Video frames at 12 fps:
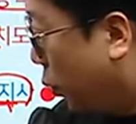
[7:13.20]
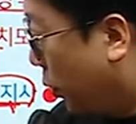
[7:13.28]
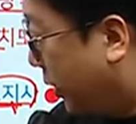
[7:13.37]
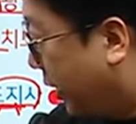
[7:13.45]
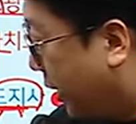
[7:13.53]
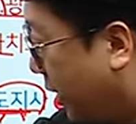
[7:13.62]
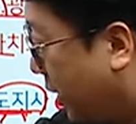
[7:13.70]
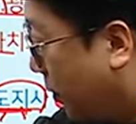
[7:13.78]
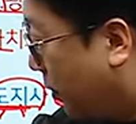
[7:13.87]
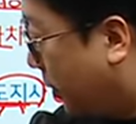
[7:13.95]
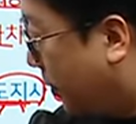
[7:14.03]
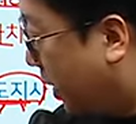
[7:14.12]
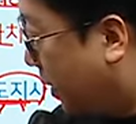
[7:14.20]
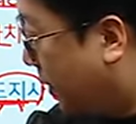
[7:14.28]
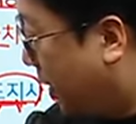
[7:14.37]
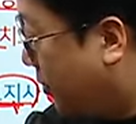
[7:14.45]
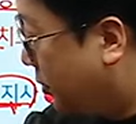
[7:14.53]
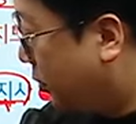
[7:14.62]
요 기가 뭐냐면
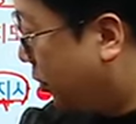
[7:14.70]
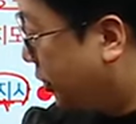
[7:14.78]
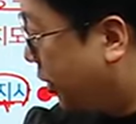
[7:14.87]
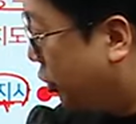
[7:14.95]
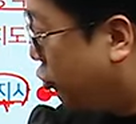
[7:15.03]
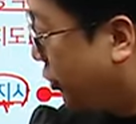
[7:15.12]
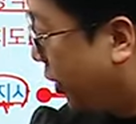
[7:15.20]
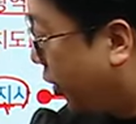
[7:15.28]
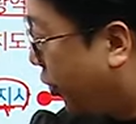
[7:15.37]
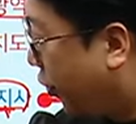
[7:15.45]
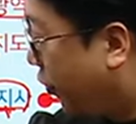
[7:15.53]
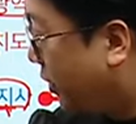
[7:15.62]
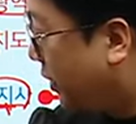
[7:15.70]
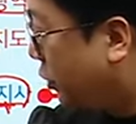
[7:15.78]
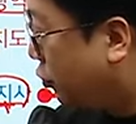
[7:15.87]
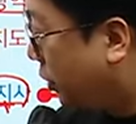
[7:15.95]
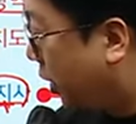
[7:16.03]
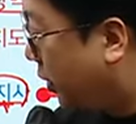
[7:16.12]
기반에서 설치해 주세요.
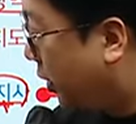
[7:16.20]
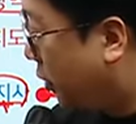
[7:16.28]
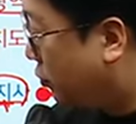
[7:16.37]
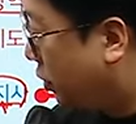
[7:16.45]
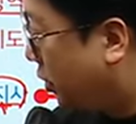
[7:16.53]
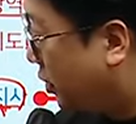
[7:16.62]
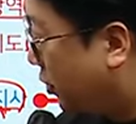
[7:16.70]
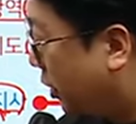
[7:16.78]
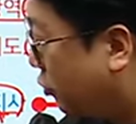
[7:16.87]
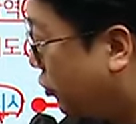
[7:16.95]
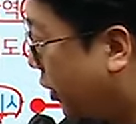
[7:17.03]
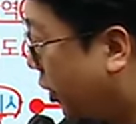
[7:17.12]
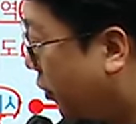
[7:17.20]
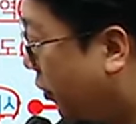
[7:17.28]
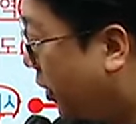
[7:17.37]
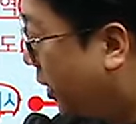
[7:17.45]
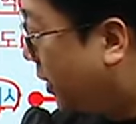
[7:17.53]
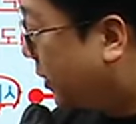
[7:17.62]
지구 단위계 구역 지정해 주세요.
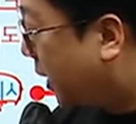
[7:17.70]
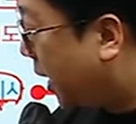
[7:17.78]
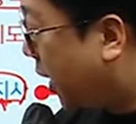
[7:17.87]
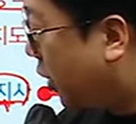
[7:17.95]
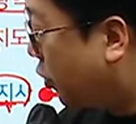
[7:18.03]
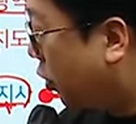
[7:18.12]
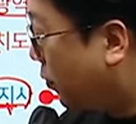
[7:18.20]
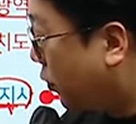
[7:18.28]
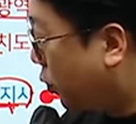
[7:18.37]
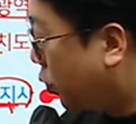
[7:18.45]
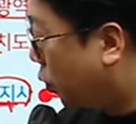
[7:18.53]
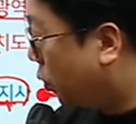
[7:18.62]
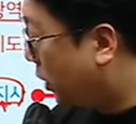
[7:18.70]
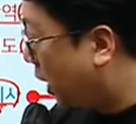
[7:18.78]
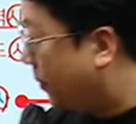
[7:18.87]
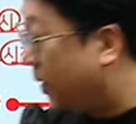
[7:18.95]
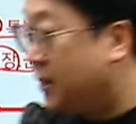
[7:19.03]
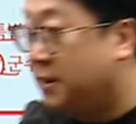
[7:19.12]
산업 유통
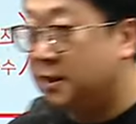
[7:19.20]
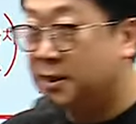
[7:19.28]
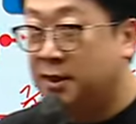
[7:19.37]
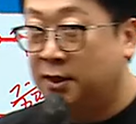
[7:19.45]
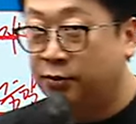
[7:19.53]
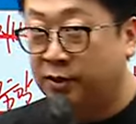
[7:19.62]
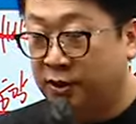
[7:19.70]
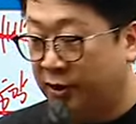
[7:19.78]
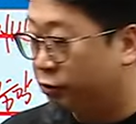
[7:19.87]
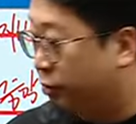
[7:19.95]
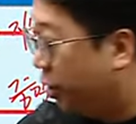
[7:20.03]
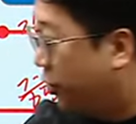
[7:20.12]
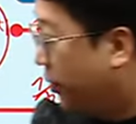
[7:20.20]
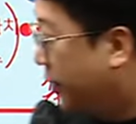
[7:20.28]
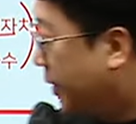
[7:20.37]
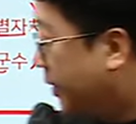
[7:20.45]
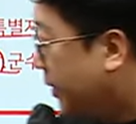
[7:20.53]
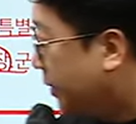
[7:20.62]
개발 진흥 지구 지정해 주세요.
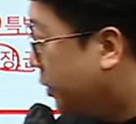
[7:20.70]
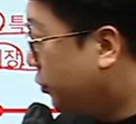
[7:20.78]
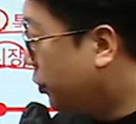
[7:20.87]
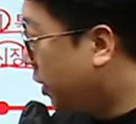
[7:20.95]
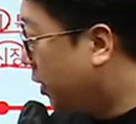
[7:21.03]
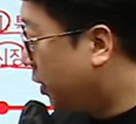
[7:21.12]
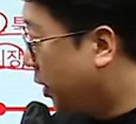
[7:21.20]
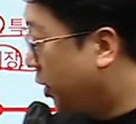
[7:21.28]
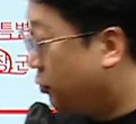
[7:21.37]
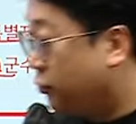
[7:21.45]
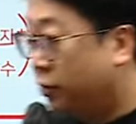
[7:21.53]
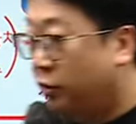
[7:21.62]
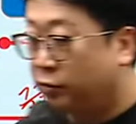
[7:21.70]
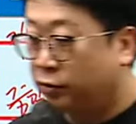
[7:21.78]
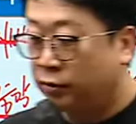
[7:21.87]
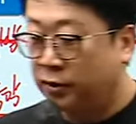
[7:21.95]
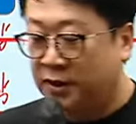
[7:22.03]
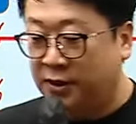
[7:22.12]
지구 단위계
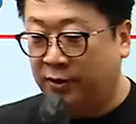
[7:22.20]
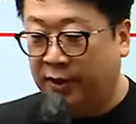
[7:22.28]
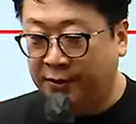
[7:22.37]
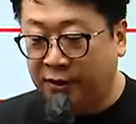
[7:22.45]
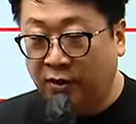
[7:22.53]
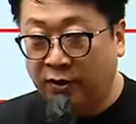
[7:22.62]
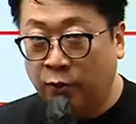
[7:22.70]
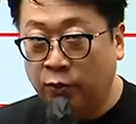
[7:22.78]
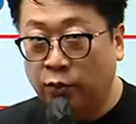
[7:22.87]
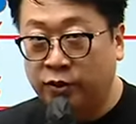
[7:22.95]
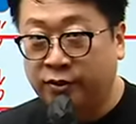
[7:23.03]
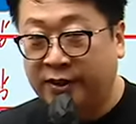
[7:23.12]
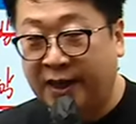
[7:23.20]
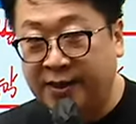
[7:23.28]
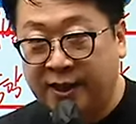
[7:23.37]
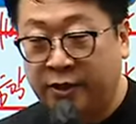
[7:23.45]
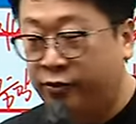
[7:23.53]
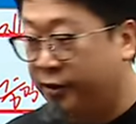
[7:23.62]
구역으로 지정해서 용도 지구
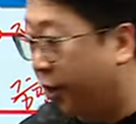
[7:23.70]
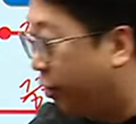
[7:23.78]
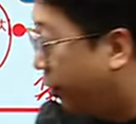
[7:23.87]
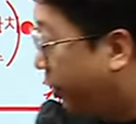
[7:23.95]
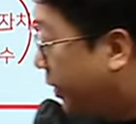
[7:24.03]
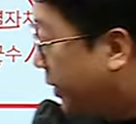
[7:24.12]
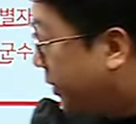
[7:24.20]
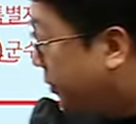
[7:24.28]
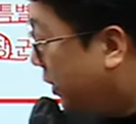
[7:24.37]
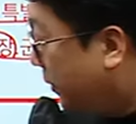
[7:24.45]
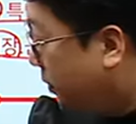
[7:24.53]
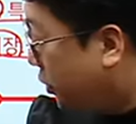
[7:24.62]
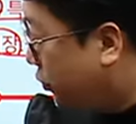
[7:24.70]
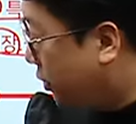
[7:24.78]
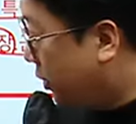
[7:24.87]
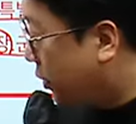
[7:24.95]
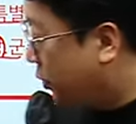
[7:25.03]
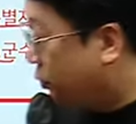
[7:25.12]
대체해 주세요. 그리고 입지
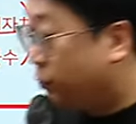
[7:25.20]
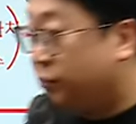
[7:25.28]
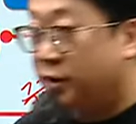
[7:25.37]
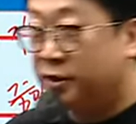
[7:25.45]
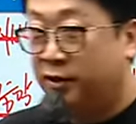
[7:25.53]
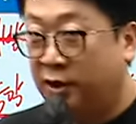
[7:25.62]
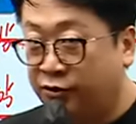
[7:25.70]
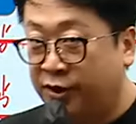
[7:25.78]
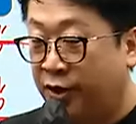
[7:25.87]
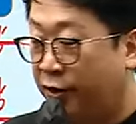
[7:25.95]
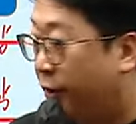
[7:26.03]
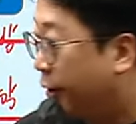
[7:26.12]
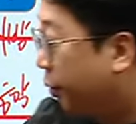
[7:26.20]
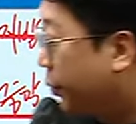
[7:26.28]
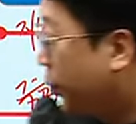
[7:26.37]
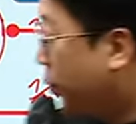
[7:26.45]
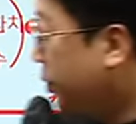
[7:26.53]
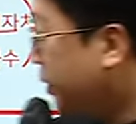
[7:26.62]
규제 최소 구역 정 해주세요.
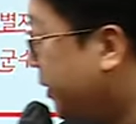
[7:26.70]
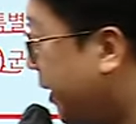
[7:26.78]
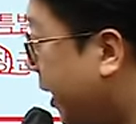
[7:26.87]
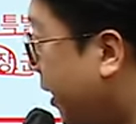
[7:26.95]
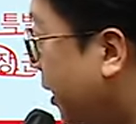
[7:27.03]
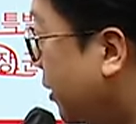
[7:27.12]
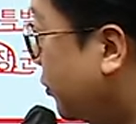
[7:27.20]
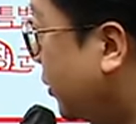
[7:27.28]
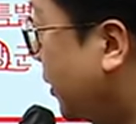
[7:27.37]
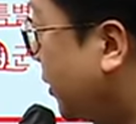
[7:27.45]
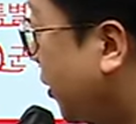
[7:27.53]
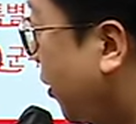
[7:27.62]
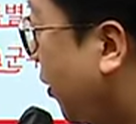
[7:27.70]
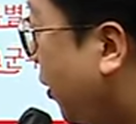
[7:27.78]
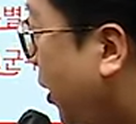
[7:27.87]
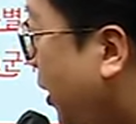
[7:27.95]
요거는 제한할 수 있어.